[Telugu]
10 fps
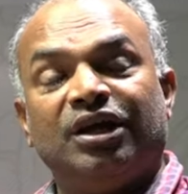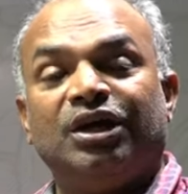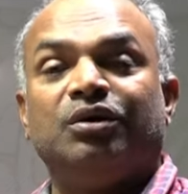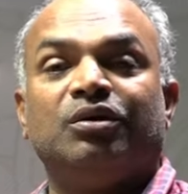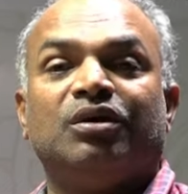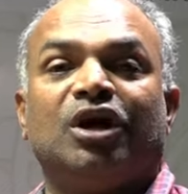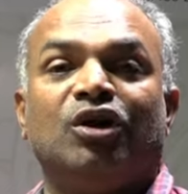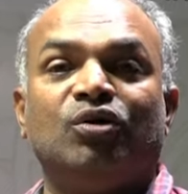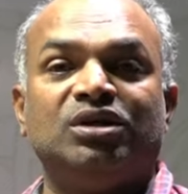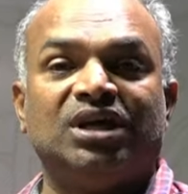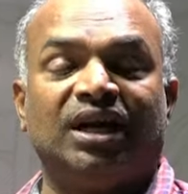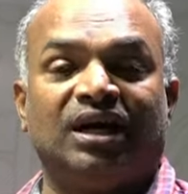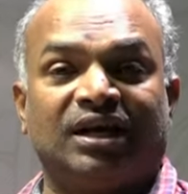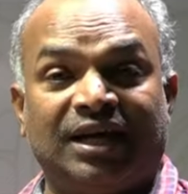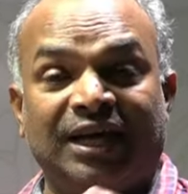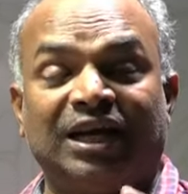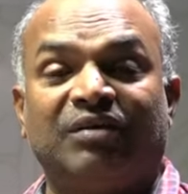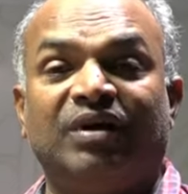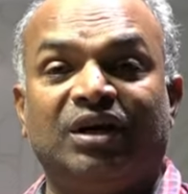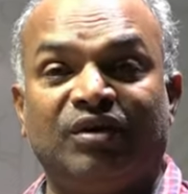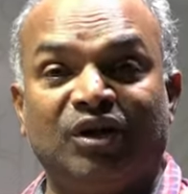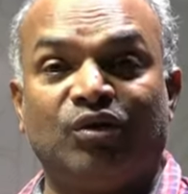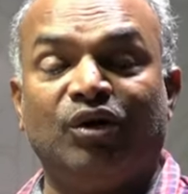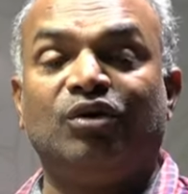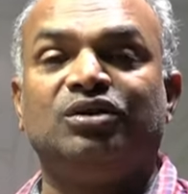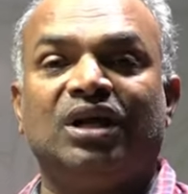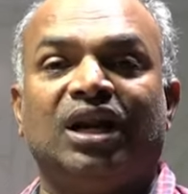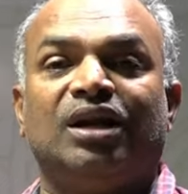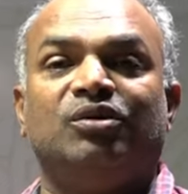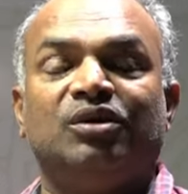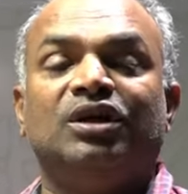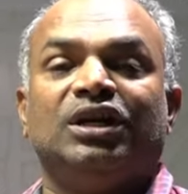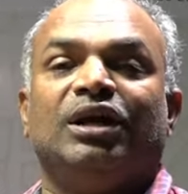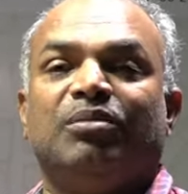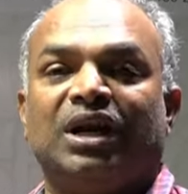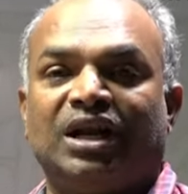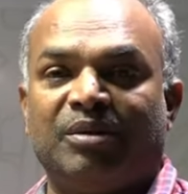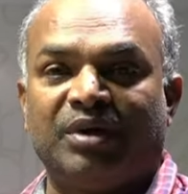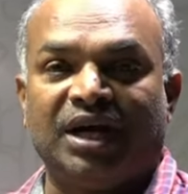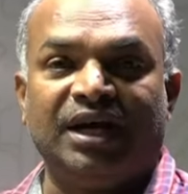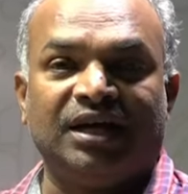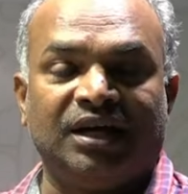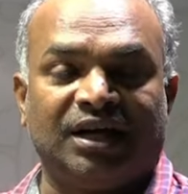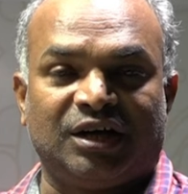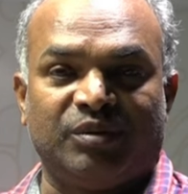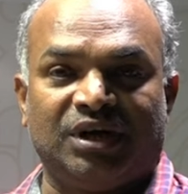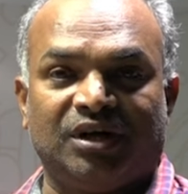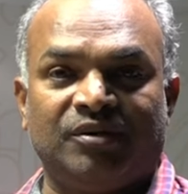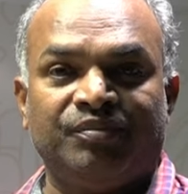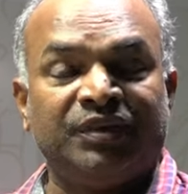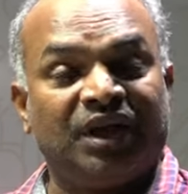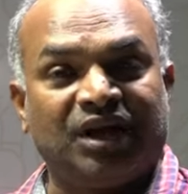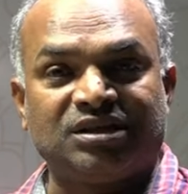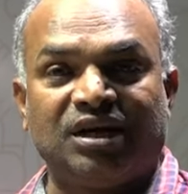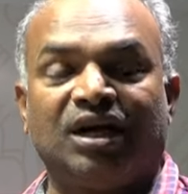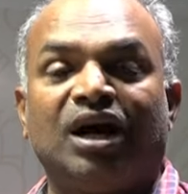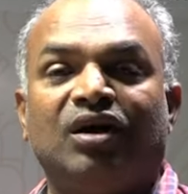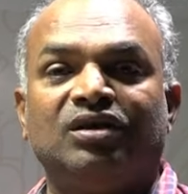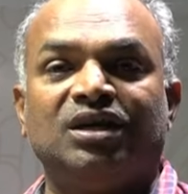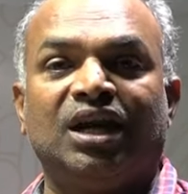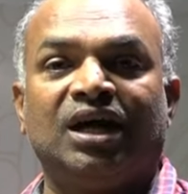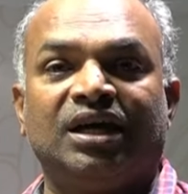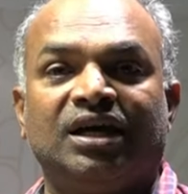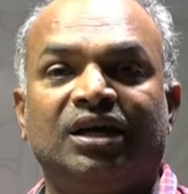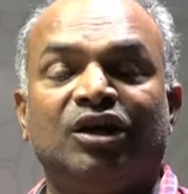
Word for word: ఇటు కర్నూలు జిల్లా కీలకమైనటువంటి రెండు జిల్లాలు నిమ్మల రామనాయుడికి కట్టబెట్టారు ఇక శ్రీకాకుళం జిల్లాకి